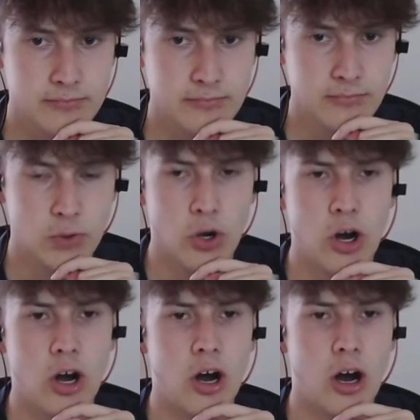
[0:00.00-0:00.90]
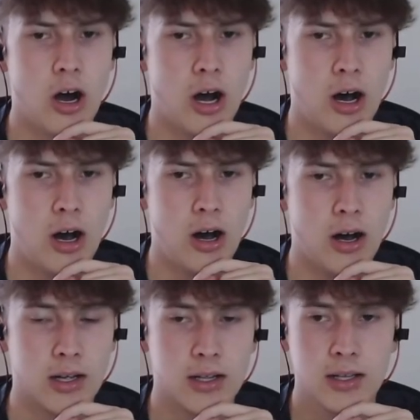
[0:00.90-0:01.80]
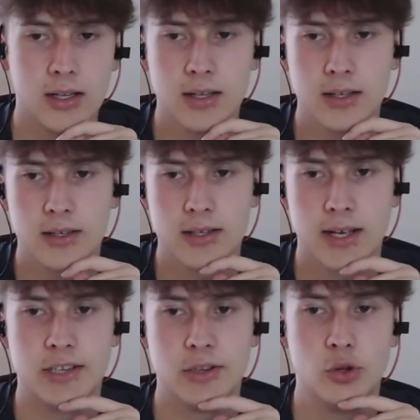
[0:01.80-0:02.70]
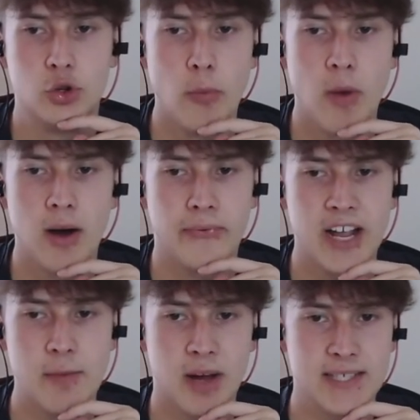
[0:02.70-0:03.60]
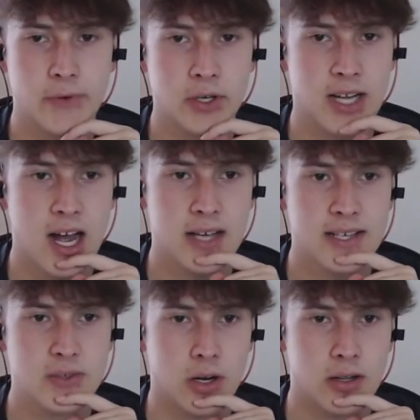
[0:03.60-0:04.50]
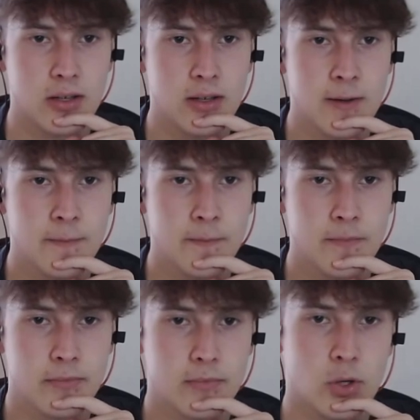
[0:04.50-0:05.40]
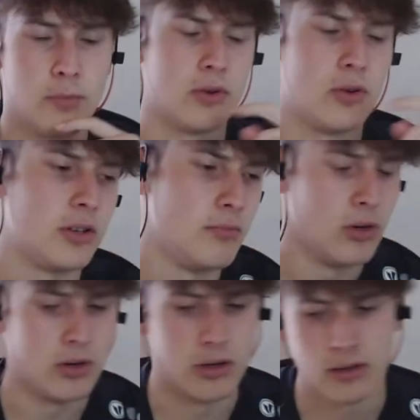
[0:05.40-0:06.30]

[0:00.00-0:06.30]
Oh! Ein dummer Fehlpass von Karasor. oh Gott, Müller.